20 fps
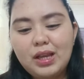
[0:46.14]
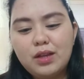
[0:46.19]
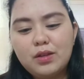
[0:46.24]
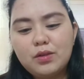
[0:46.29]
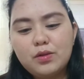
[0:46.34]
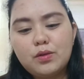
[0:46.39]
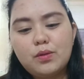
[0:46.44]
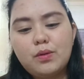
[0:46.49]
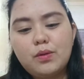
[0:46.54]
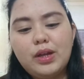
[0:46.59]

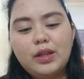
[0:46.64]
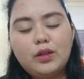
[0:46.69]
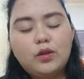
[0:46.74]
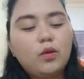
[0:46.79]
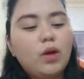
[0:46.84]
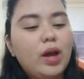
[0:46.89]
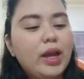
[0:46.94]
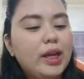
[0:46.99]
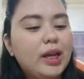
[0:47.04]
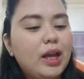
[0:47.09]
So,
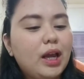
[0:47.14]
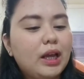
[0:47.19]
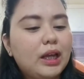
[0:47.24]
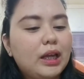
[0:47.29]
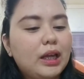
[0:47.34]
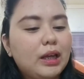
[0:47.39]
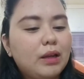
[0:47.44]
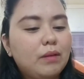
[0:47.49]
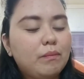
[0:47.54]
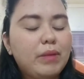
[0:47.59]
ito ay
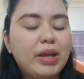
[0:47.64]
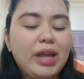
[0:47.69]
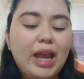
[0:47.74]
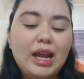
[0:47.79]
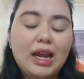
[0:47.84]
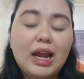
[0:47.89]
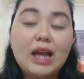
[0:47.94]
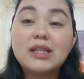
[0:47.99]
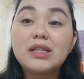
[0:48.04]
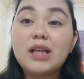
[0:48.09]

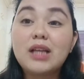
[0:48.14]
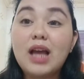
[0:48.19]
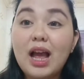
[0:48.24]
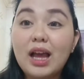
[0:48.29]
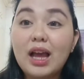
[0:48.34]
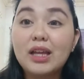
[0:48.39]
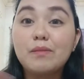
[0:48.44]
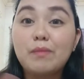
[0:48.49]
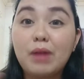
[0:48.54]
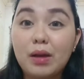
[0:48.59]
bigay lang sa
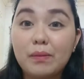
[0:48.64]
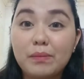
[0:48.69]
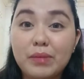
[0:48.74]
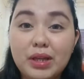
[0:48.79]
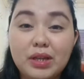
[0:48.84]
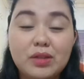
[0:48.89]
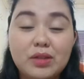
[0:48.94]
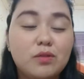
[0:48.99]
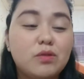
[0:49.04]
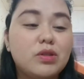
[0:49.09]
aking
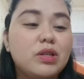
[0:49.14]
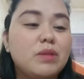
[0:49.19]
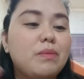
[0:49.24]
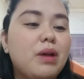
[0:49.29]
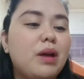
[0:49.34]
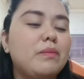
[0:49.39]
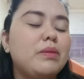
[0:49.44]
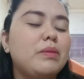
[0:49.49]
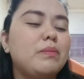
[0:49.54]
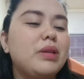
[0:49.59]
mommy. So, si
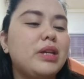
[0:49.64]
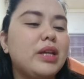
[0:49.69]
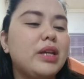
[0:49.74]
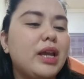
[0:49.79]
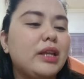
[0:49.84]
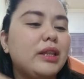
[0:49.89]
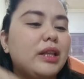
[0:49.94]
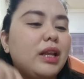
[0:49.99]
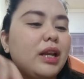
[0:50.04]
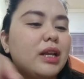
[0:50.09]
mommy
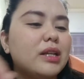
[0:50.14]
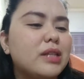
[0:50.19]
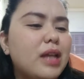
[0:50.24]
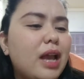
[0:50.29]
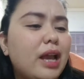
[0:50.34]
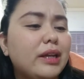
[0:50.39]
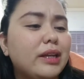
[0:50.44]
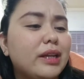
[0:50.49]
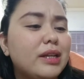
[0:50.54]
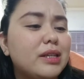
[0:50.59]
binigay na lang sa
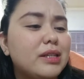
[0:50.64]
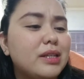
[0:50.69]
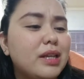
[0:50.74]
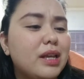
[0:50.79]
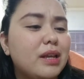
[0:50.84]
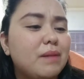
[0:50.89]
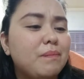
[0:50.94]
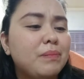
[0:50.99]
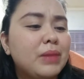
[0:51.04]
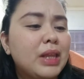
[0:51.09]
akin
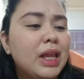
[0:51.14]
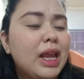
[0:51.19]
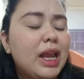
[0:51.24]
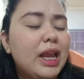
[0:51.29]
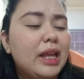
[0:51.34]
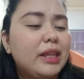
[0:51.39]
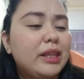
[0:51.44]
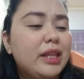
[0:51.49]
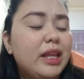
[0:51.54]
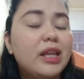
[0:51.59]
kasi
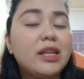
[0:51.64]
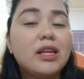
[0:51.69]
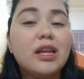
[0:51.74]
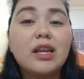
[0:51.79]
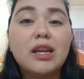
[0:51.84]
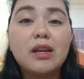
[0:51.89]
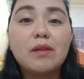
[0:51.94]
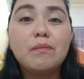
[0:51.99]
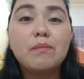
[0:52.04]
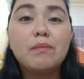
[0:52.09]
hindi rin niya
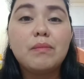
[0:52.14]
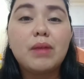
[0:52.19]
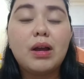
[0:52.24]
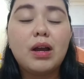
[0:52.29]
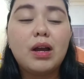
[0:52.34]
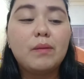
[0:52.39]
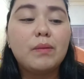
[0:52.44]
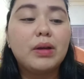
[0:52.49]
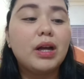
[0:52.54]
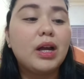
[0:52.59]
rin uh,
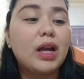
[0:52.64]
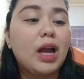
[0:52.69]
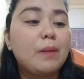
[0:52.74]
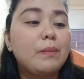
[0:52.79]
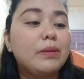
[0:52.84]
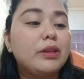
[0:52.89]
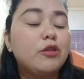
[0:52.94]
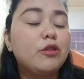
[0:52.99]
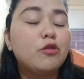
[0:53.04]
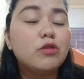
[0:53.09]

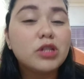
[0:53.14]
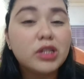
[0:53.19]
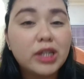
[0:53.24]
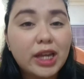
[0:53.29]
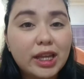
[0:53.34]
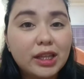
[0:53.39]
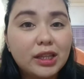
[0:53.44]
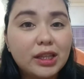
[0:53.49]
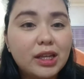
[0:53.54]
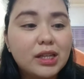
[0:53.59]
magagamit yung
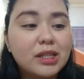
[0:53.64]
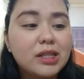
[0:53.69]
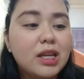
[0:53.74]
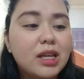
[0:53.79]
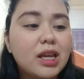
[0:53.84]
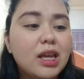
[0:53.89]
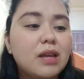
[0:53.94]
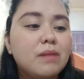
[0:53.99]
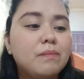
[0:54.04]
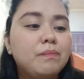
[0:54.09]
shade
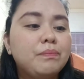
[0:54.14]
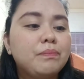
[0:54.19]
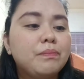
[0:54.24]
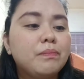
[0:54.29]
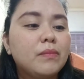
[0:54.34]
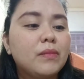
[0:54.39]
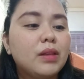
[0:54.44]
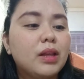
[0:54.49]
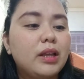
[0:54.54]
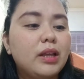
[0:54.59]
kasi
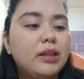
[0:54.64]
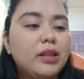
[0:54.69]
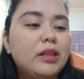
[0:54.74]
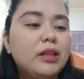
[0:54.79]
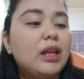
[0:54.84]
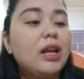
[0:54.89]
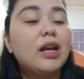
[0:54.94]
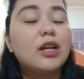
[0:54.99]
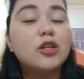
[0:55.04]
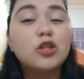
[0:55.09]
hindi
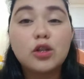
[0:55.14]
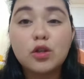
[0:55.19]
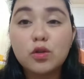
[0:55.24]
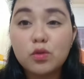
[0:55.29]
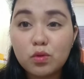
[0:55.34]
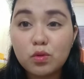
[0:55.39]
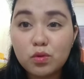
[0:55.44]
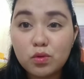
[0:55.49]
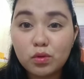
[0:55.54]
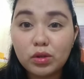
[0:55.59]
talaga siya
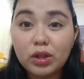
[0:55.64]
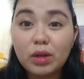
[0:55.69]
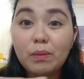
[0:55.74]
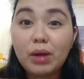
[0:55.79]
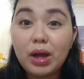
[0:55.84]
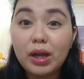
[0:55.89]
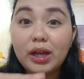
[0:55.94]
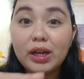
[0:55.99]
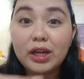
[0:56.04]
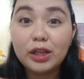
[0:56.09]
nagsusuot ng
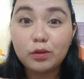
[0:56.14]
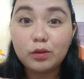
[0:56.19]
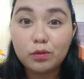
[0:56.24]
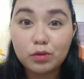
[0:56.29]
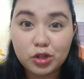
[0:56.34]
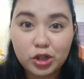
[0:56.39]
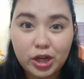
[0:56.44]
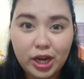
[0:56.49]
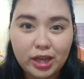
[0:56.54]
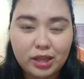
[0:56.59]
mga ganitong
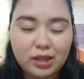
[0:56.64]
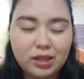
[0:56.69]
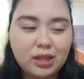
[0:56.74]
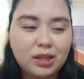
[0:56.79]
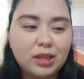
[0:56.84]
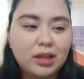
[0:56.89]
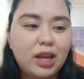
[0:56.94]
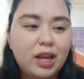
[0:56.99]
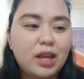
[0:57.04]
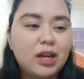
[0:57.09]
shade.
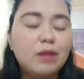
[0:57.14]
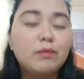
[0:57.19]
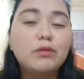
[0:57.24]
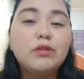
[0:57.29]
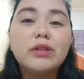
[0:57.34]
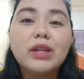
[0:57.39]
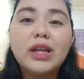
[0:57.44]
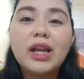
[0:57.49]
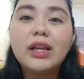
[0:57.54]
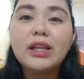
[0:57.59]
And I'm
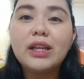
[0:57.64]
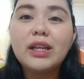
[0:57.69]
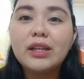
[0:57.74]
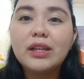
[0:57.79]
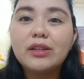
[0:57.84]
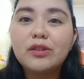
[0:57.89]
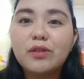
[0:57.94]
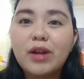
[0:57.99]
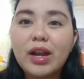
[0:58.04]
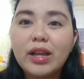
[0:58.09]
looking at
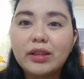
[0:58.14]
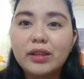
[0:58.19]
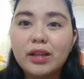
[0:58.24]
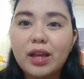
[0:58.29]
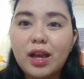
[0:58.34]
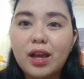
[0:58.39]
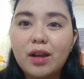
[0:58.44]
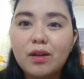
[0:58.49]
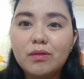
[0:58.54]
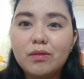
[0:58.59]
it right
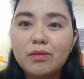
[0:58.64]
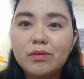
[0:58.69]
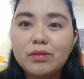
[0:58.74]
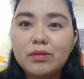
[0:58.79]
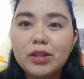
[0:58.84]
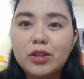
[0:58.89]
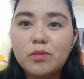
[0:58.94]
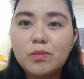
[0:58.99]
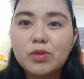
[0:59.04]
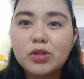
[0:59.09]
now.
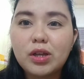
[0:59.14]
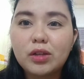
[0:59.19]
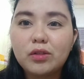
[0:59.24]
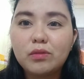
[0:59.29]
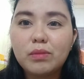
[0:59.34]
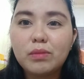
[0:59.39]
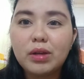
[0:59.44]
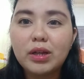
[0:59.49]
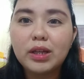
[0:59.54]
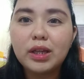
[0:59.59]
Hindi niya masyado
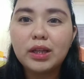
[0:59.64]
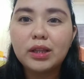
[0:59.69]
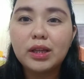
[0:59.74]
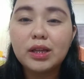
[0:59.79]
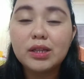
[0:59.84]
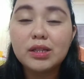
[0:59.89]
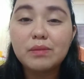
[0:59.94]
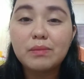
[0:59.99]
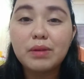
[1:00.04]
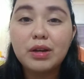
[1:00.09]
makikita
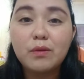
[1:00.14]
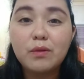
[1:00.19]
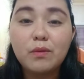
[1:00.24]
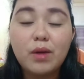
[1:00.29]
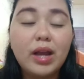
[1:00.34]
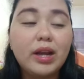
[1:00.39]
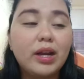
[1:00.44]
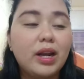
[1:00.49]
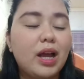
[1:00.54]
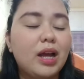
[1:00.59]
kasi
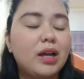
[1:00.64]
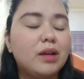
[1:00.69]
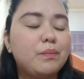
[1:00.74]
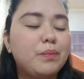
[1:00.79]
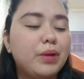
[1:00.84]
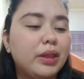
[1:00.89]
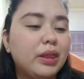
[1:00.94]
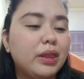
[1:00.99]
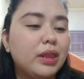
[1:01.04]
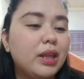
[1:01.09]
maliwanag. But